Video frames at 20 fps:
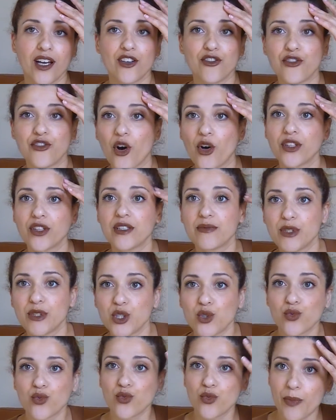vend des
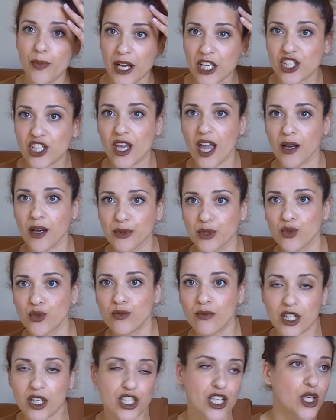bijoux pas chers, mais
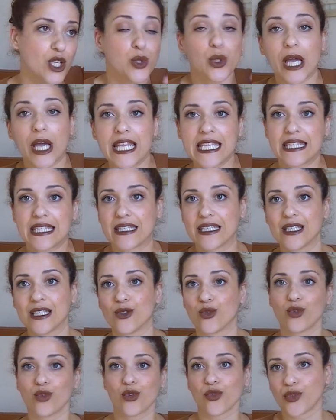d'une machin, de qualité,
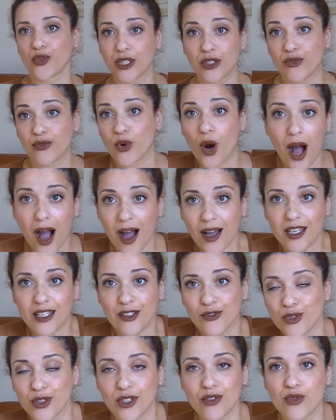donc venez voir
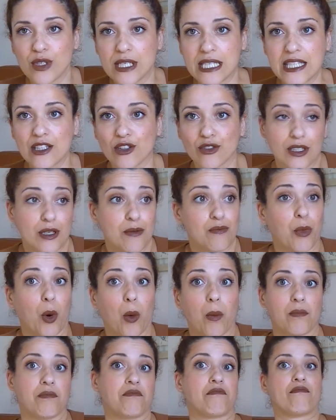et venez vous laisser tenter.
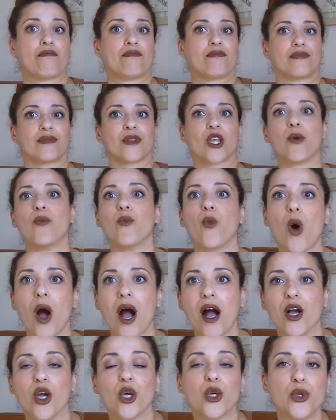Bon,
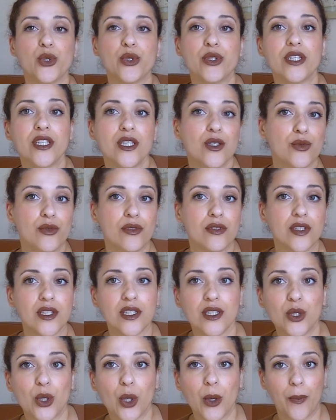moi, une ni une
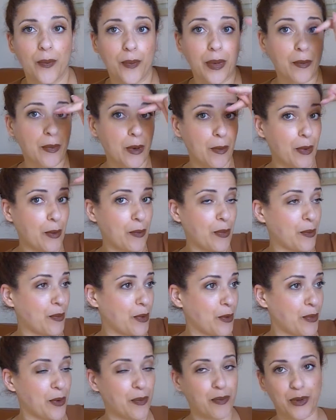ni deux,
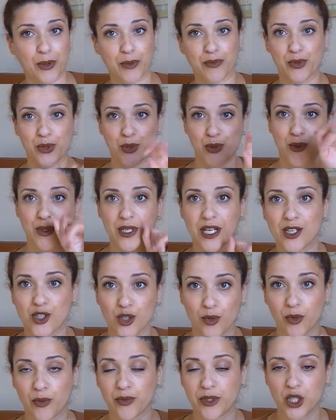je suis allée
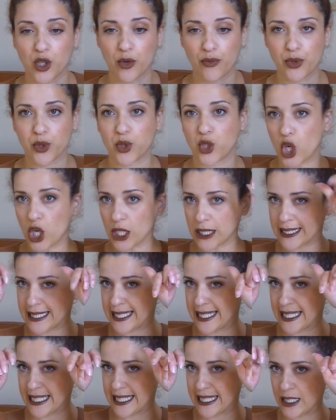sur mon petit computer,
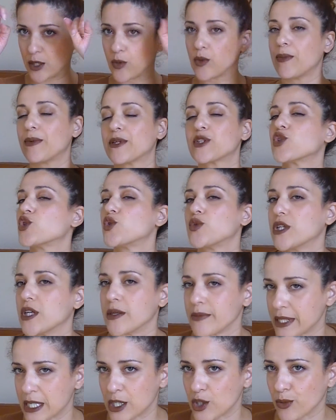oui parce que je suis
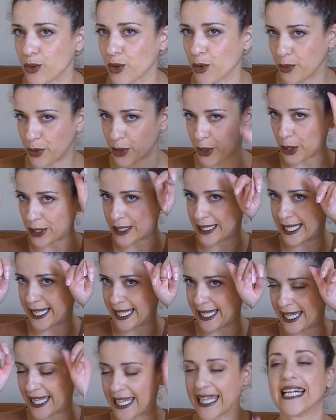comme ça sur mon computer,
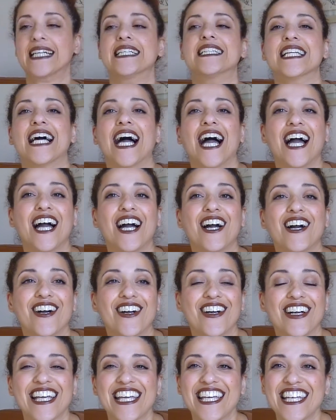
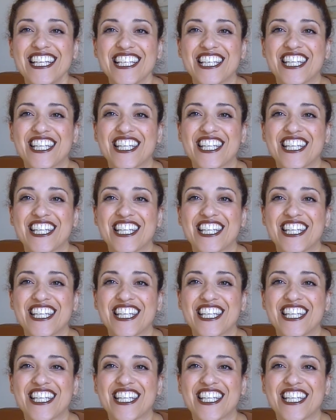euh, et